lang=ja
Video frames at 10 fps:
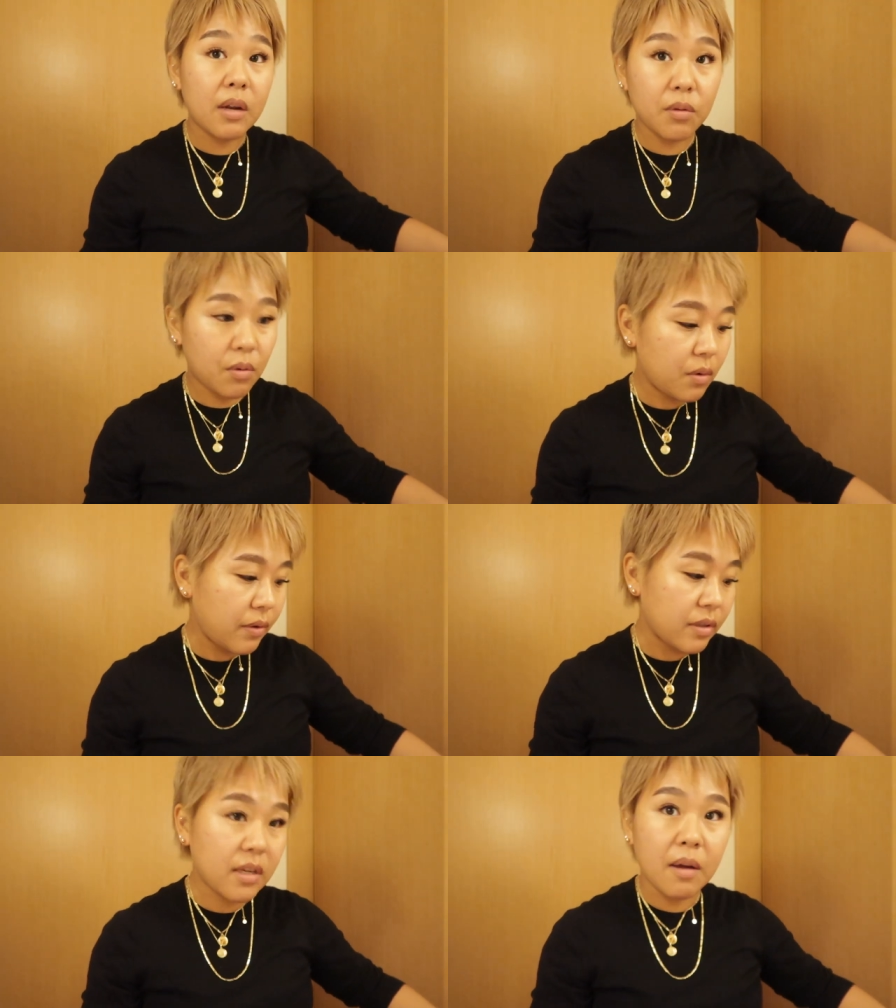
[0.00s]
えるところ
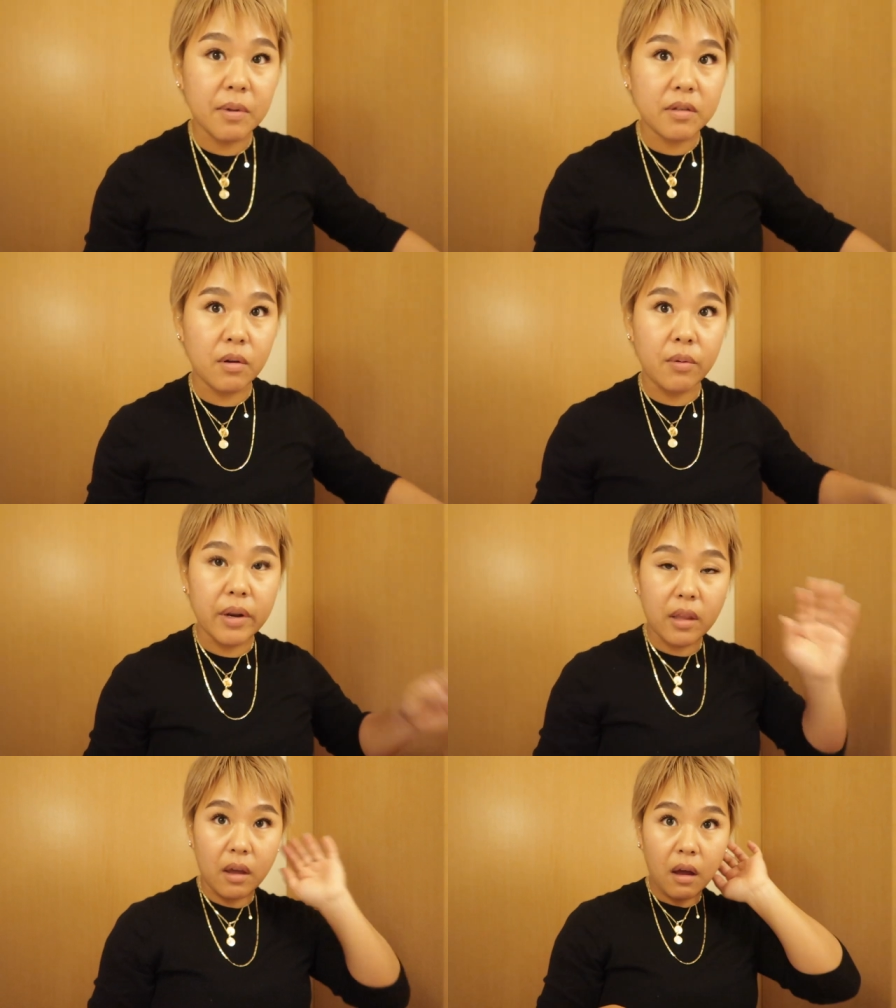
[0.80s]
では使えますとか言わ
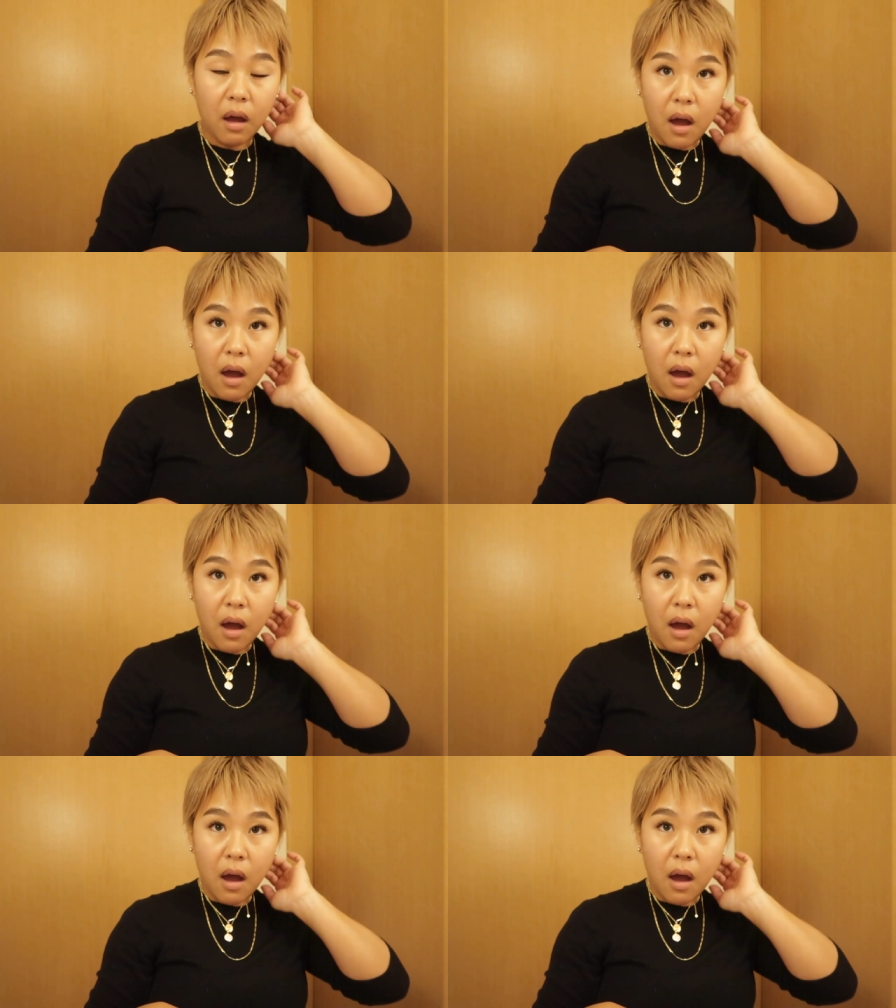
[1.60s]
れて